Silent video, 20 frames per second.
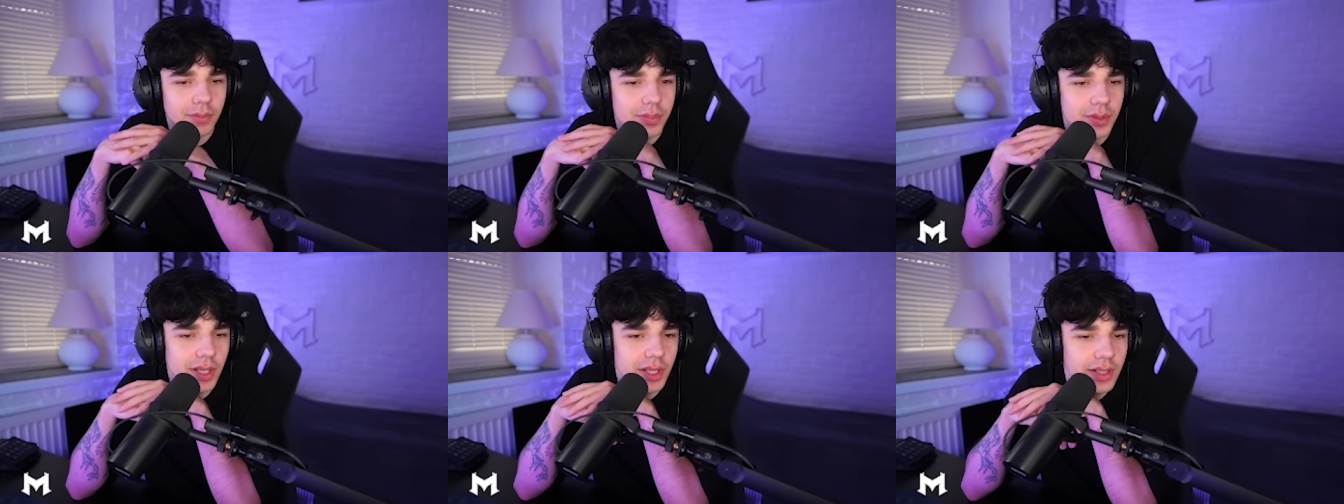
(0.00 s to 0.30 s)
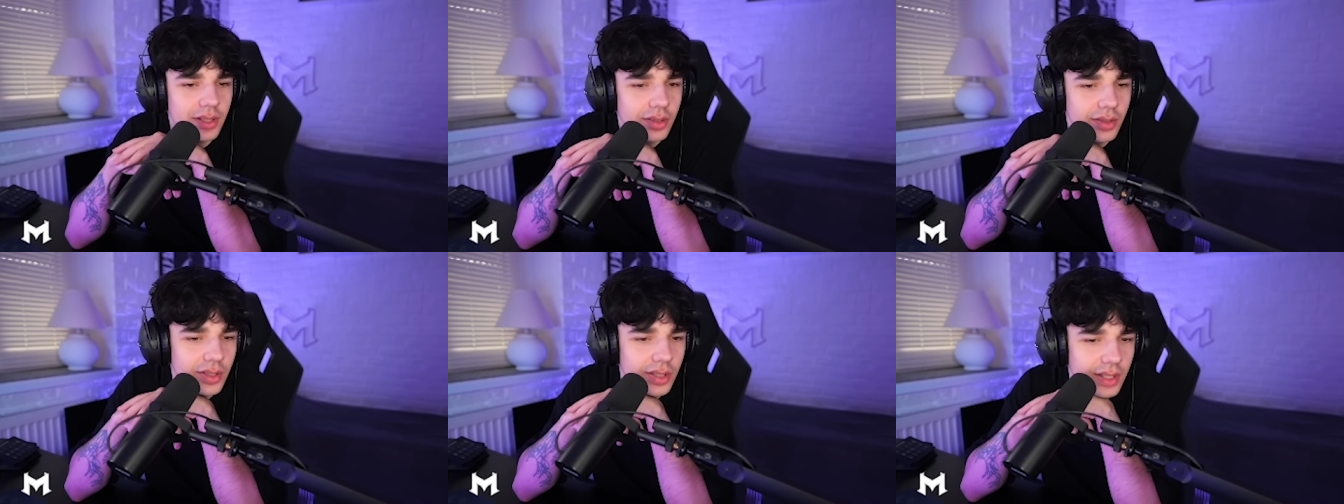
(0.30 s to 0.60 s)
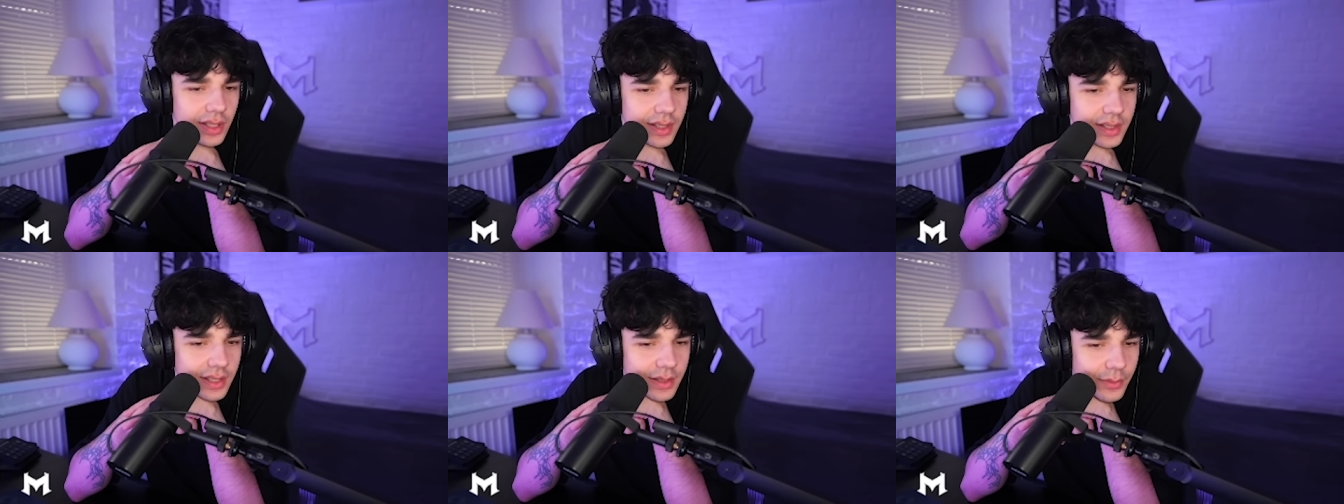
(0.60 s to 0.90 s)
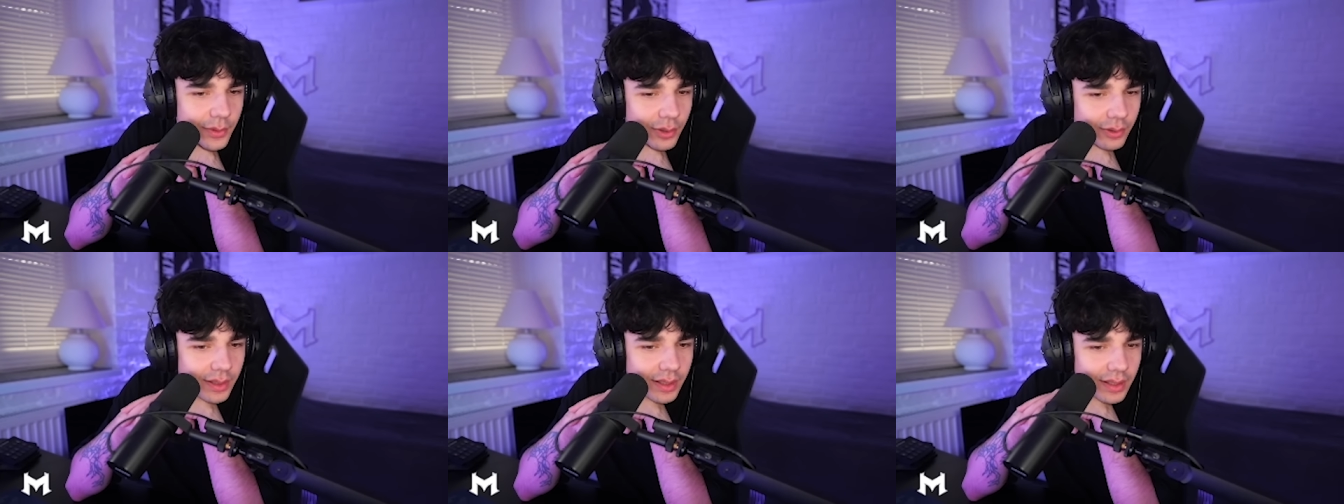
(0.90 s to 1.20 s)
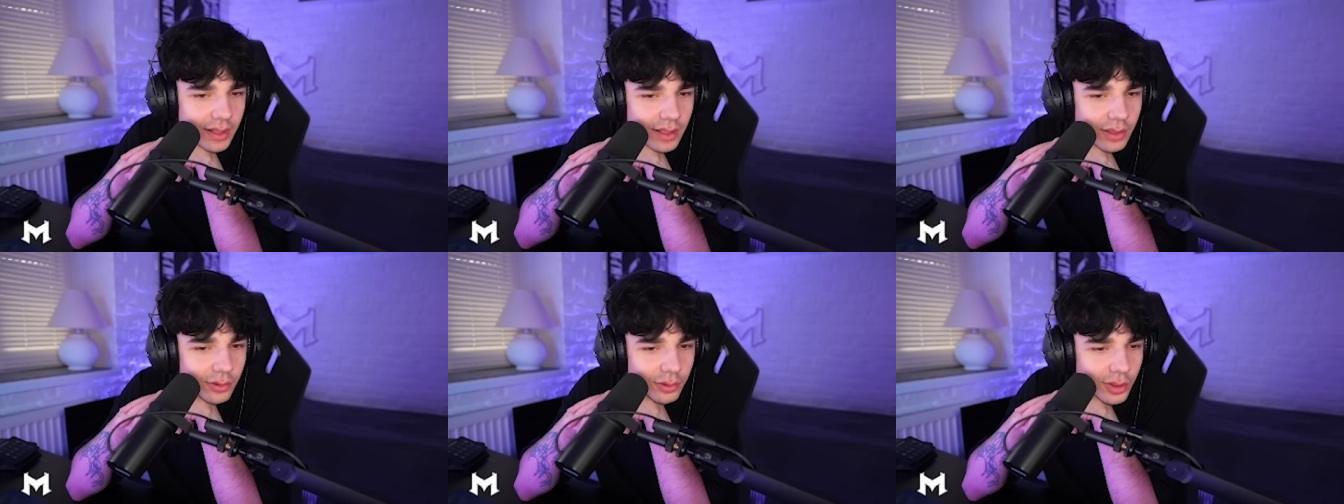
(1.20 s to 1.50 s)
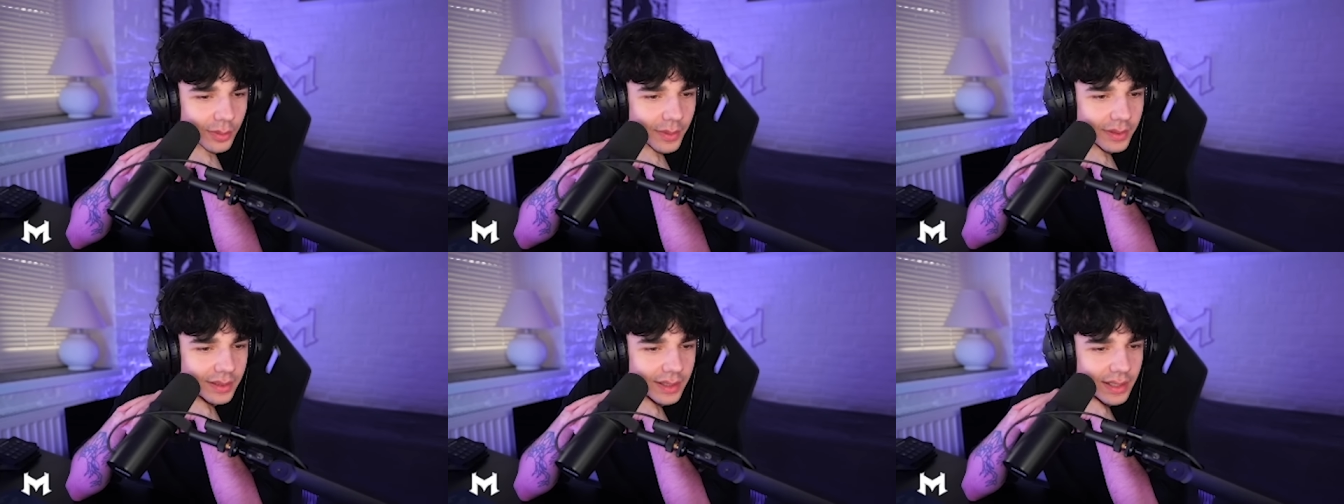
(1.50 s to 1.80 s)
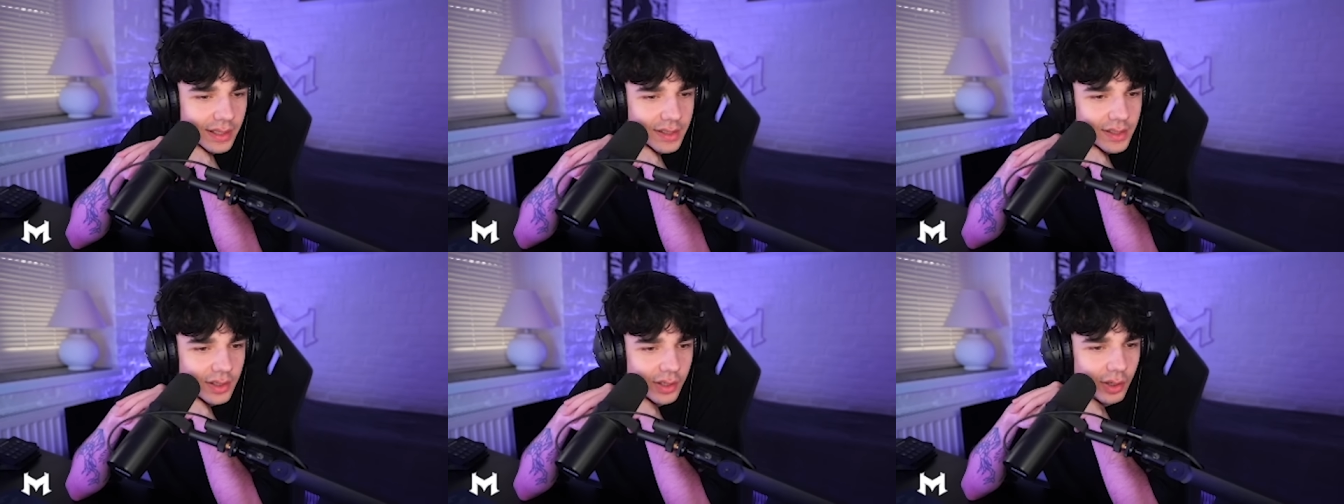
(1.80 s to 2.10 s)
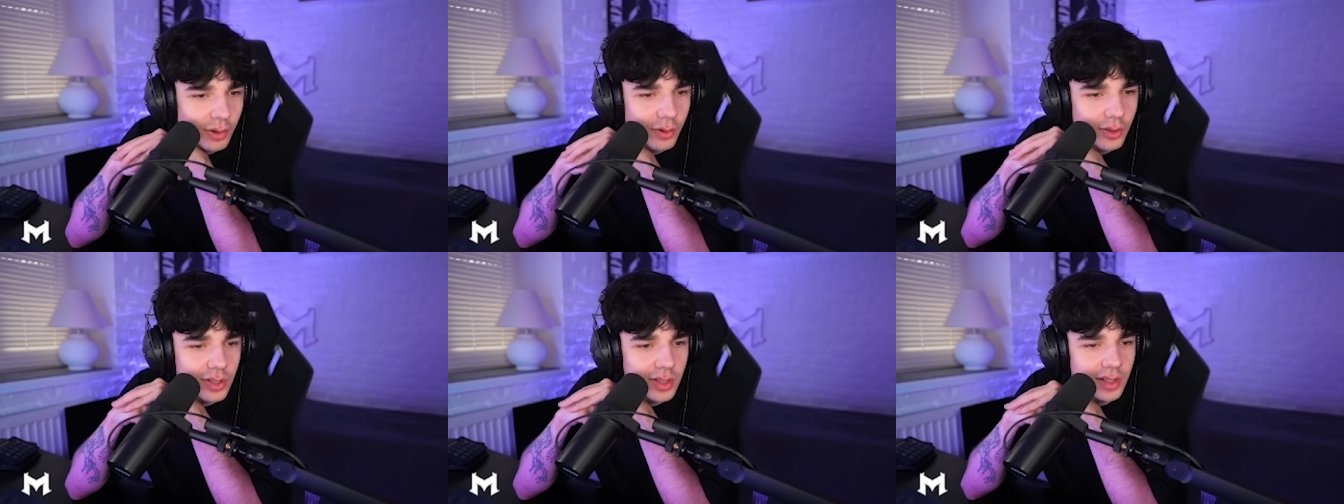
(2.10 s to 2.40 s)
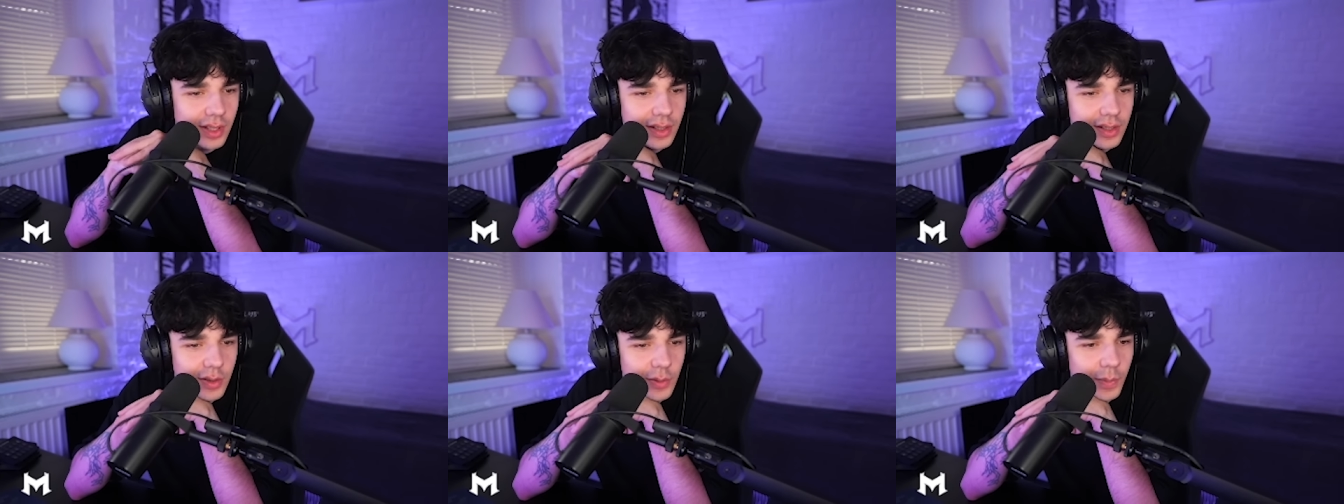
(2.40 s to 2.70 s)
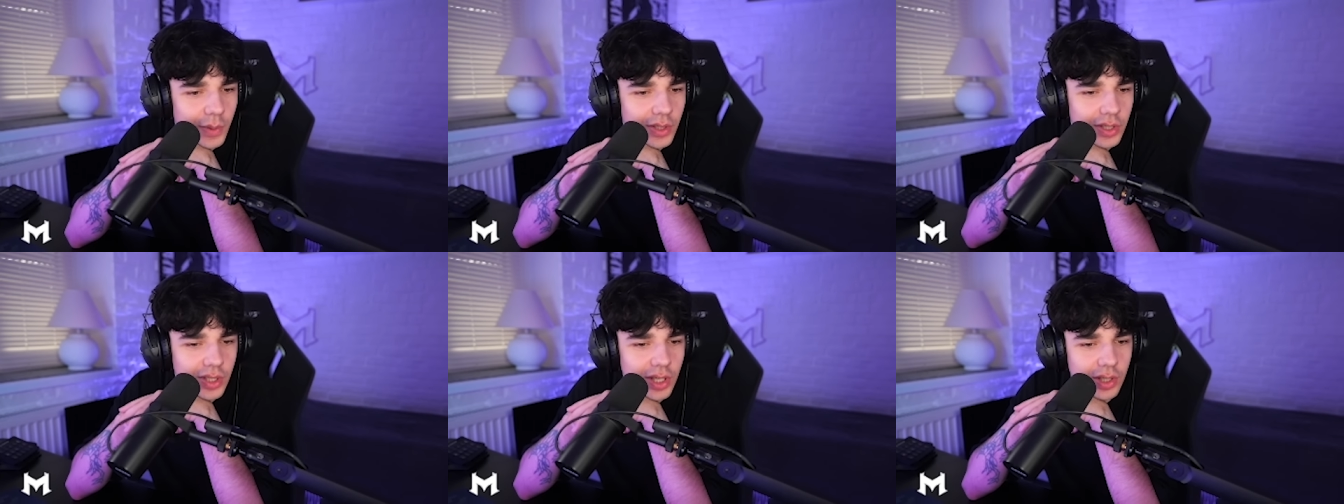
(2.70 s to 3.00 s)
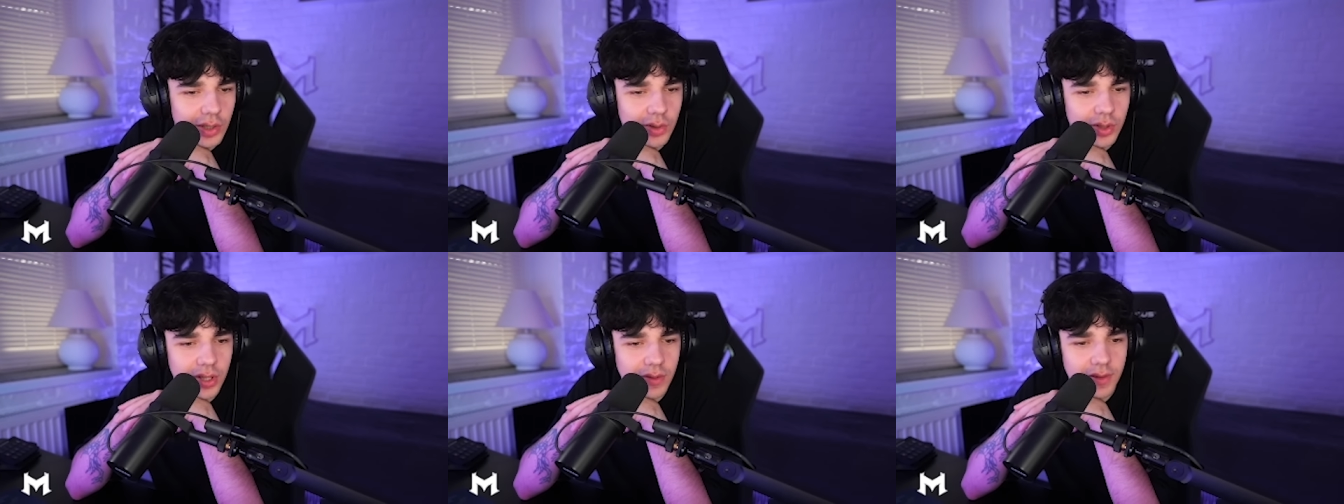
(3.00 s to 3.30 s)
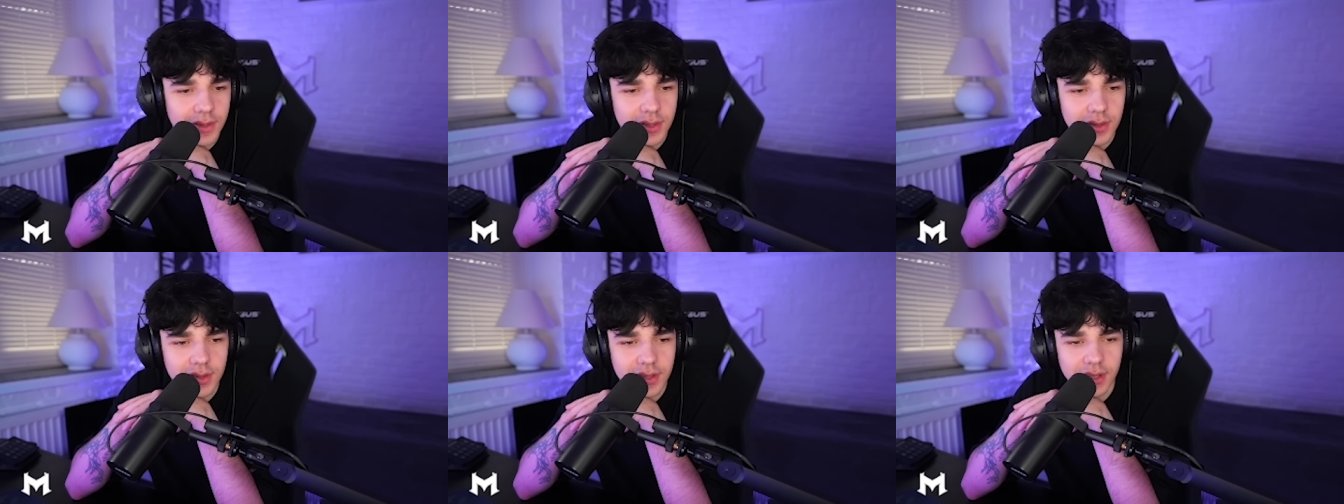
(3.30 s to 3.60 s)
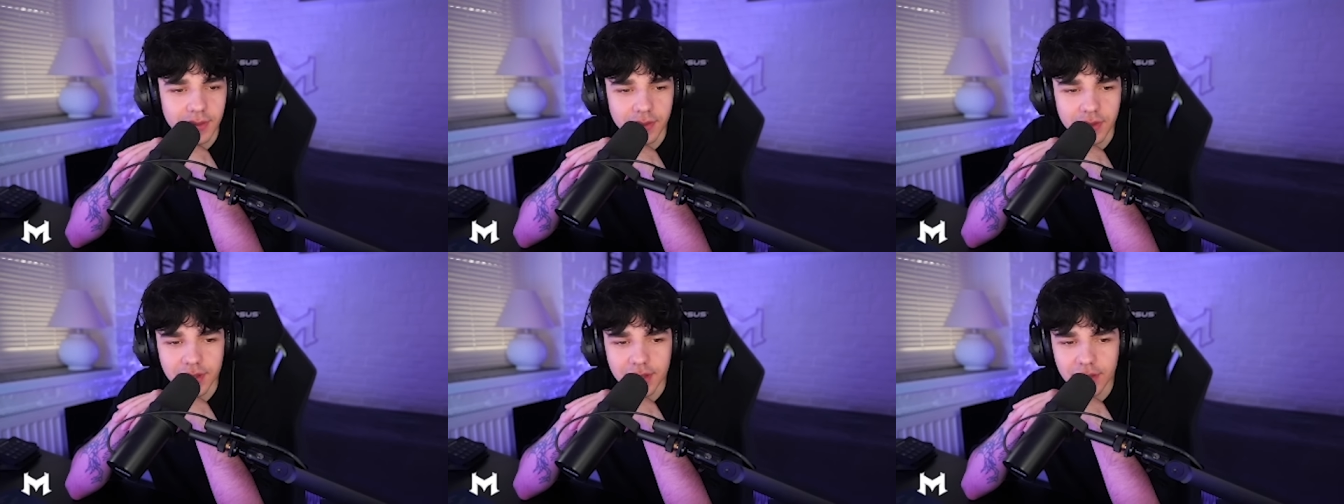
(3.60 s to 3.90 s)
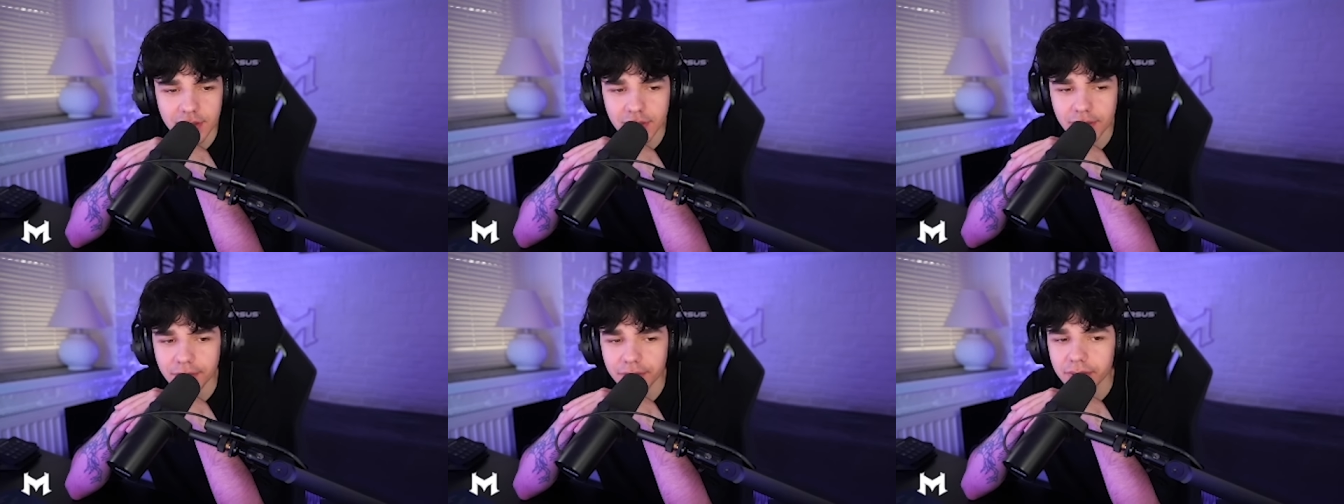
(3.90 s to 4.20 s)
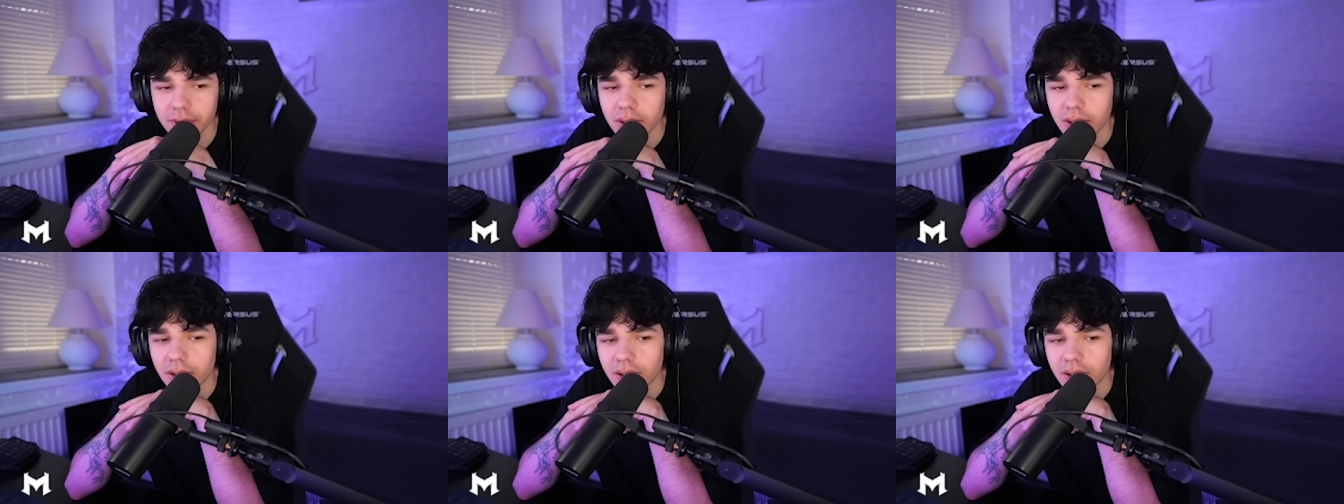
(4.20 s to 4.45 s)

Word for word: Przez to, że streamują na kiku, to ma teraz około 450-900 widzów?